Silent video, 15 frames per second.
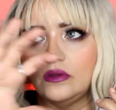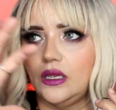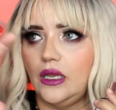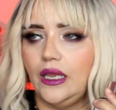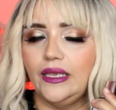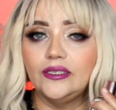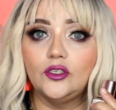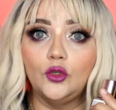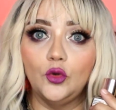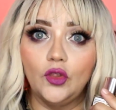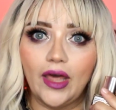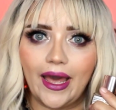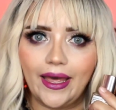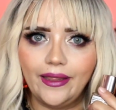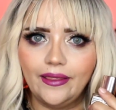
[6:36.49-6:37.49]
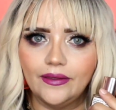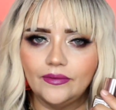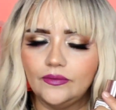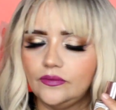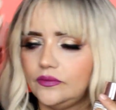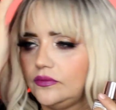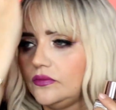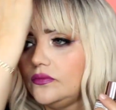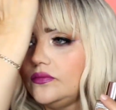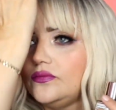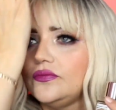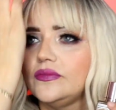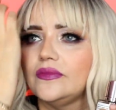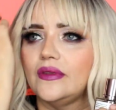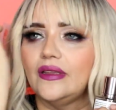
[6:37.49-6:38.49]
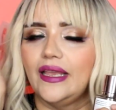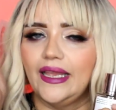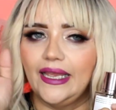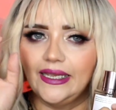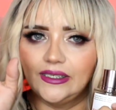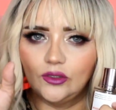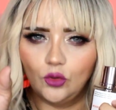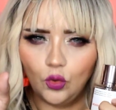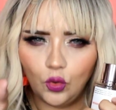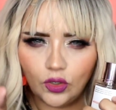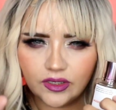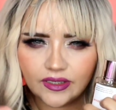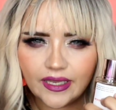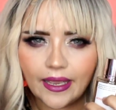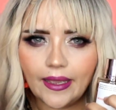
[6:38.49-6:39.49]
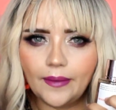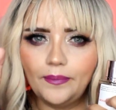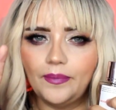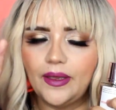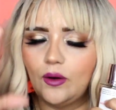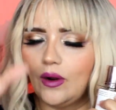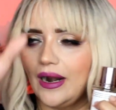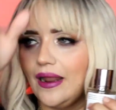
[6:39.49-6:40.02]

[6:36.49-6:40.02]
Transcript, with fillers: eh, en ciudad, es dulce, pero a